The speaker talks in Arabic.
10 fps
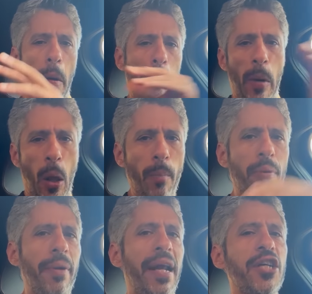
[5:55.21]
بلوب
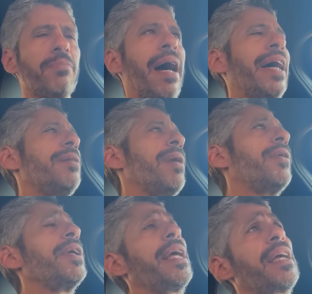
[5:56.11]
ملهاش معالم
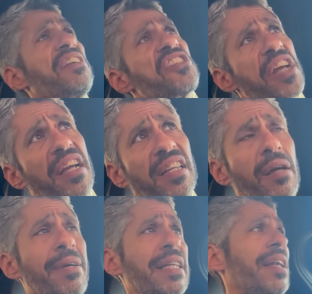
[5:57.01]
قوي لكن الشكل
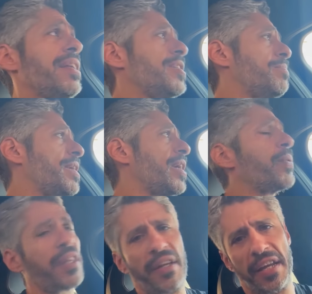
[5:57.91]
ده مساله نسبيه
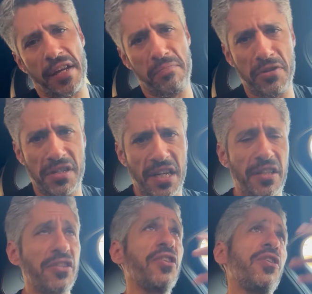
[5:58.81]
وانت راكب
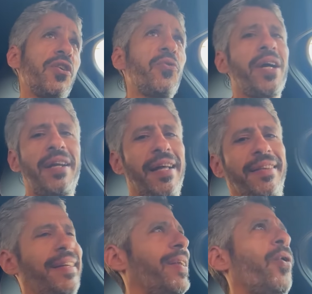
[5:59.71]
مرسيدس واحنا
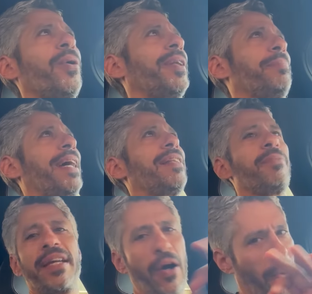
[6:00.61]
عندنا العقده بتاعت
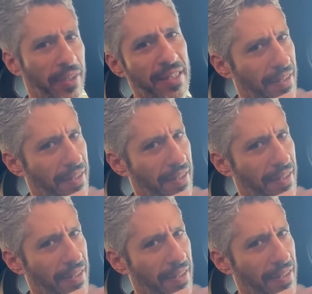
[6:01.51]
إيه عقده